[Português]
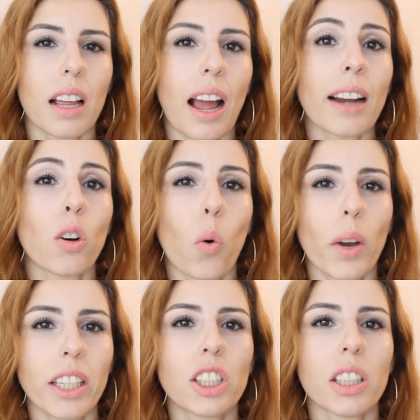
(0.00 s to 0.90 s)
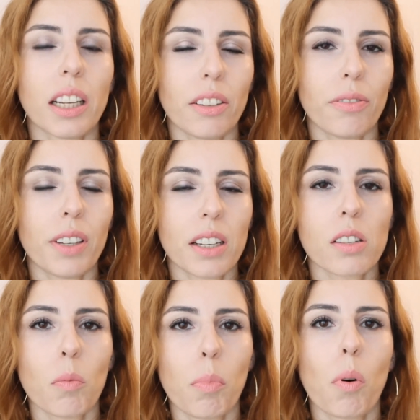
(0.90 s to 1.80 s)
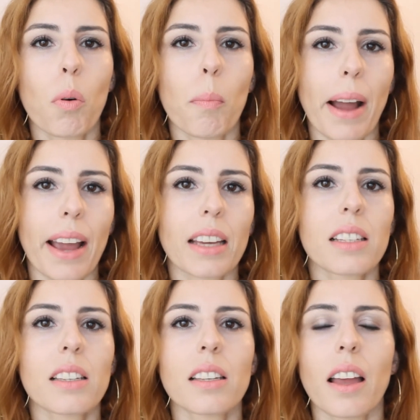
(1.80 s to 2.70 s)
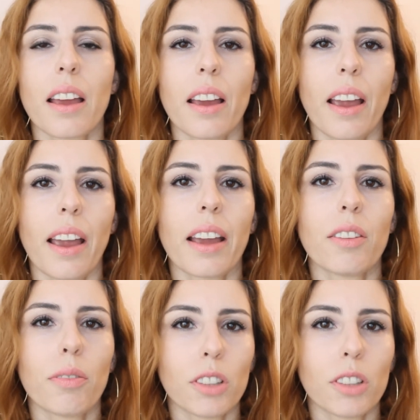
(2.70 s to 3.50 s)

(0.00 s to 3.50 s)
à noite ele fixa um pouco mais, é,